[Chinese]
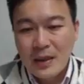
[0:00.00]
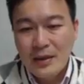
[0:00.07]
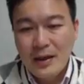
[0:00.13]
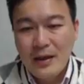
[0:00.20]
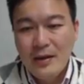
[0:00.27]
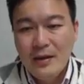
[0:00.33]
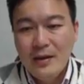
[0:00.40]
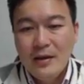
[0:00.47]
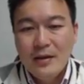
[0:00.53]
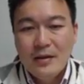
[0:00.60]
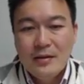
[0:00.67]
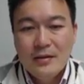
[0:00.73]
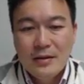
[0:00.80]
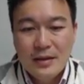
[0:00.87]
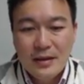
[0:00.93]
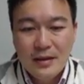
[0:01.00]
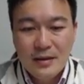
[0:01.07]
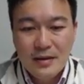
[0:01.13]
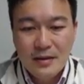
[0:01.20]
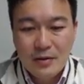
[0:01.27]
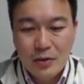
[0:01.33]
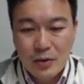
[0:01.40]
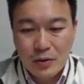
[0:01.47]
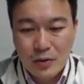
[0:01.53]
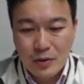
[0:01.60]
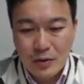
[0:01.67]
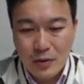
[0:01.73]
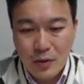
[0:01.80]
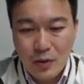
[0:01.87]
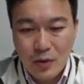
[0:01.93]
那这个
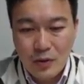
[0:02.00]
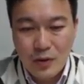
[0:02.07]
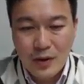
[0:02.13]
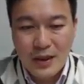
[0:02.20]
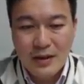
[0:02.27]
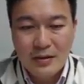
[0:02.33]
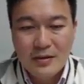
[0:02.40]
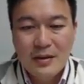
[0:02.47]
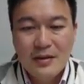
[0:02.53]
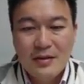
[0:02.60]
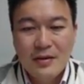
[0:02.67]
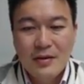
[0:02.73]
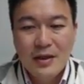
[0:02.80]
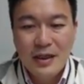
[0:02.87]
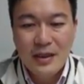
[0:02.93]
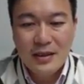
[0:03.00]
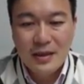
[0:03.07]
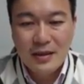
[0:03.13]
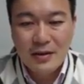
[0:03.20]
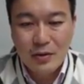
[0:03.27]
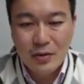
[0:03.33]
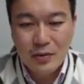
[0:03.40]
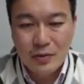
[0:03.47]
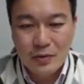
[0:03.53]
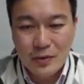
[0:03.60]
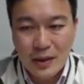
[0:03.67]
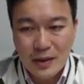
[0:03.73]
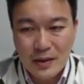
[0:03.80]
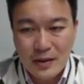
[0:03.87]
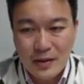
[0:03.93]
我如果考试的时候给你这个图
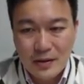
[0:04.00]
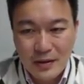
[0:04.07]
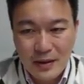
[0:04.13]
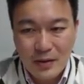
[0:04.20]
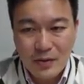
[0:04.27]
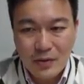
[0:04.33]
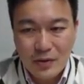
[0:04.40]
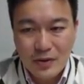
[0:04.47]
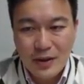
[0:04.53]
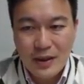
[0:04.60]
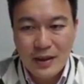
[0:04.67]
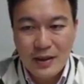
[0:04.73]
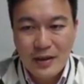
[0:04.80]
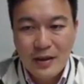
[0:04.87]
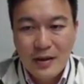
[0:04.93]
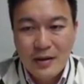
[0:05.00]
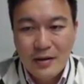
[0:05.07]
呢，那我就可以